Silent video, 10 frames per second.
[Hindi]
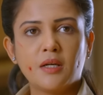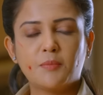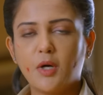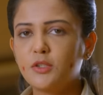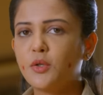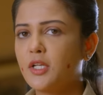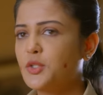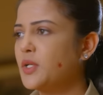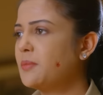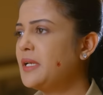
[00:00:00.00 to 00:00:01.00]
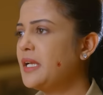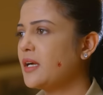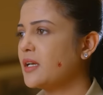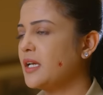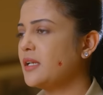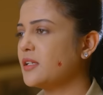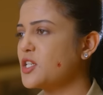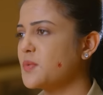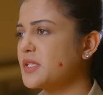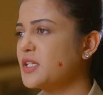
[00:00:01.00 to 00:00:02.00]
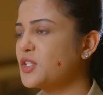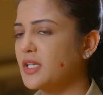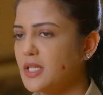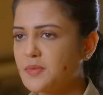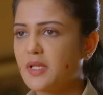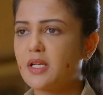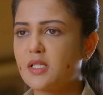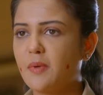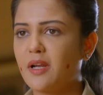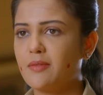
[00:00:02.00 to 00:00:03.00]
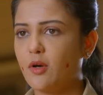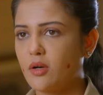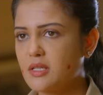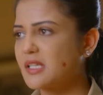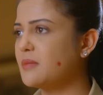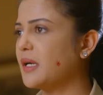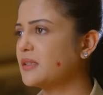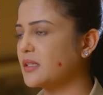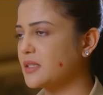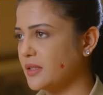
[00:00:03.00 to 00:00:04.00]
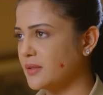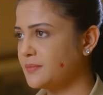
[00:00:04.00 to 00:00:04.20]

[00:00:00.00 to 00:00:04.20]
बहुत हो गया चूहे बिल्ली का खेल करिश्मा सिंह चलिए अब जरा इस बारे में ऑनेस्टली बात करते हैं